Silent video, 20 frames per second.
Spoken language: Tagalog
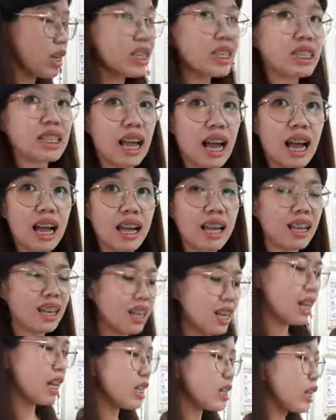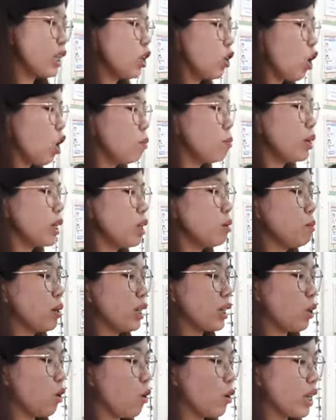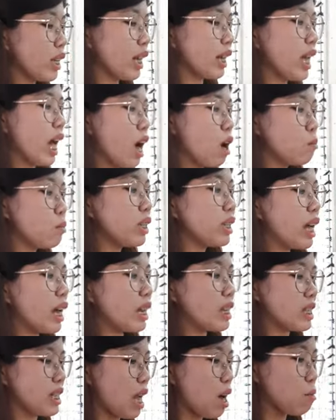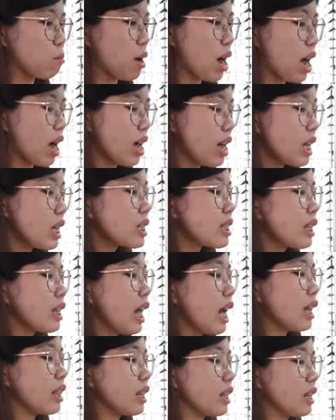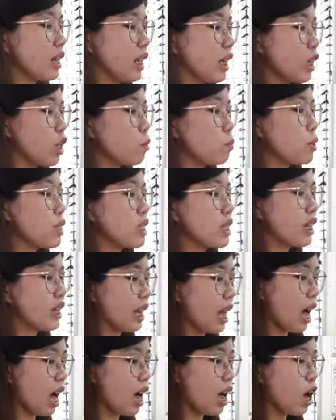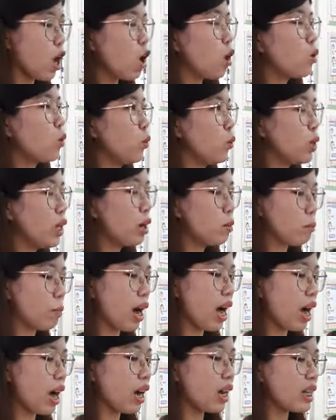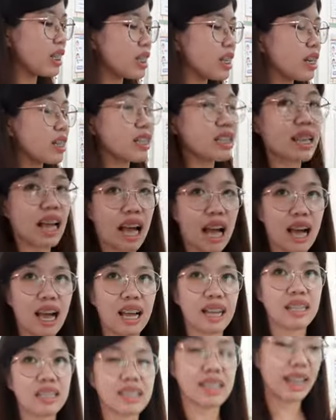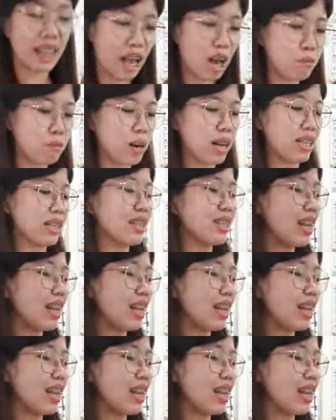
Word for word: Sa, sa loob ng limang taong ikay aming nakasama, sa lahat ng hirap at saya, kulang pa ang isang sa salamat.